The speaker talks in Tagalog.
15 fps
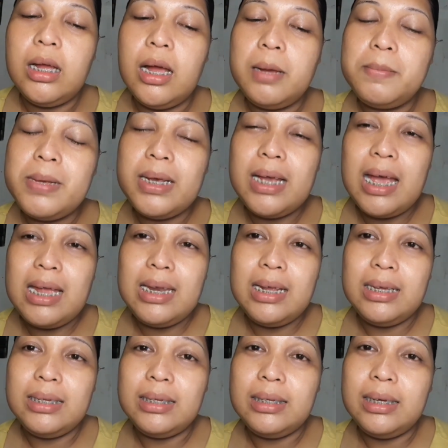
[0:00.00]
ang
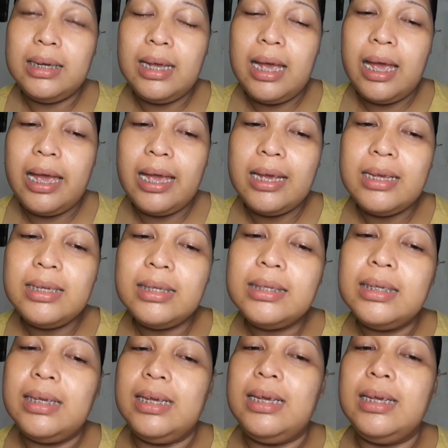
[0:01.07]
mechanics niya
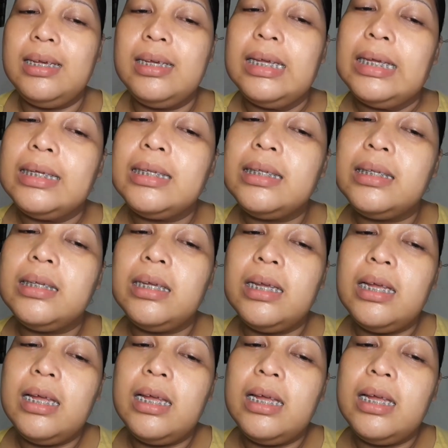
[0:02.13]
guys is